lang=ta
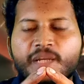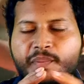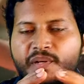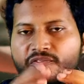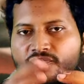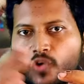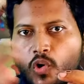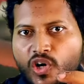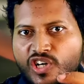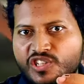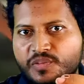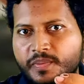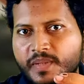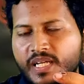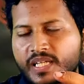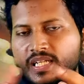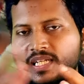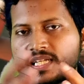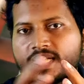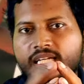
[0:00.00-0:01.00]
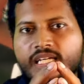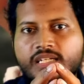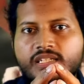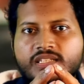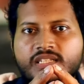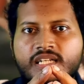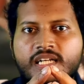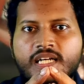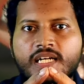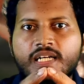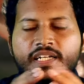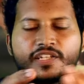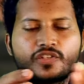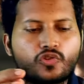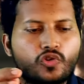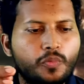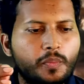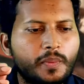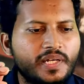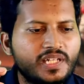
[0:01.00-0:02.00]
இப்படி ஃபோக்கஸ் பண்ணுறதுலாம் என்ன ஆகுதுன்னா
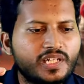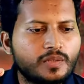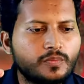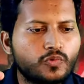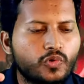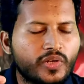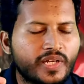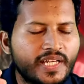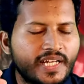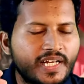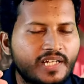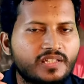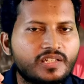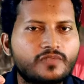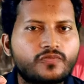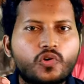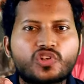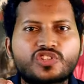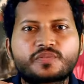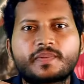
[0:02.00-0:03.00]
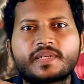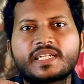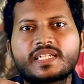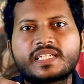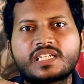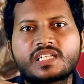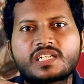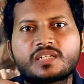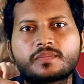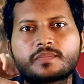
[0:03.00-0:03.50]
நீங்கள் ரொம்ப நேரம் ஒரே இடத்துல ஃபோக்கஸ் பண்ணிக்கிட்டே